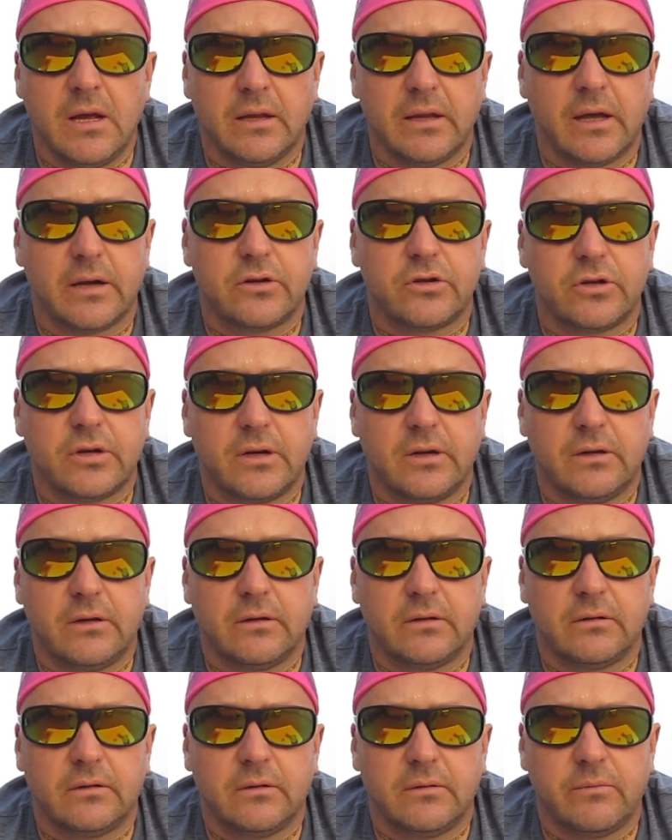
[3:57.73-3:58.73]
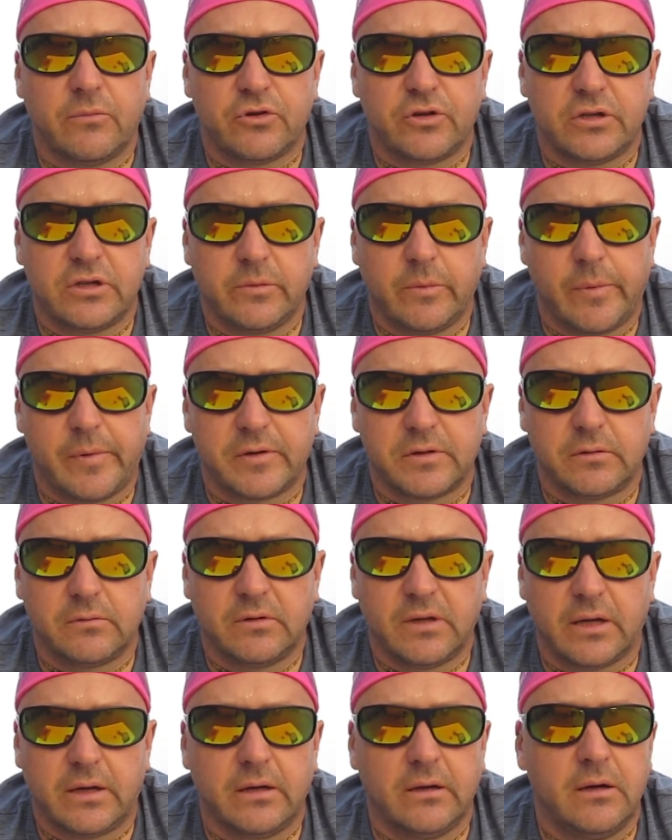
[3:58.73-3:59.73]
Także y, możecie po prostu
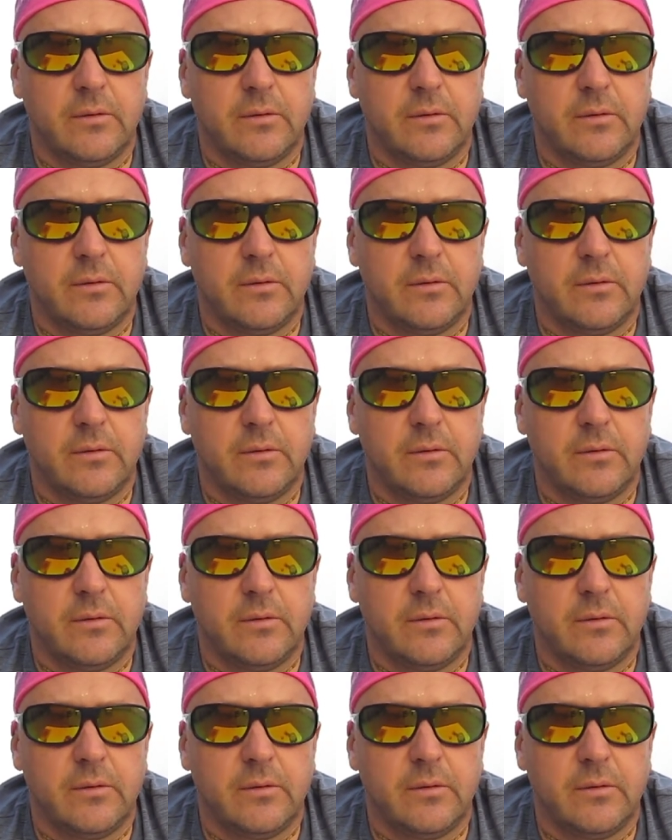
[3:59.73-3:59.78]
takie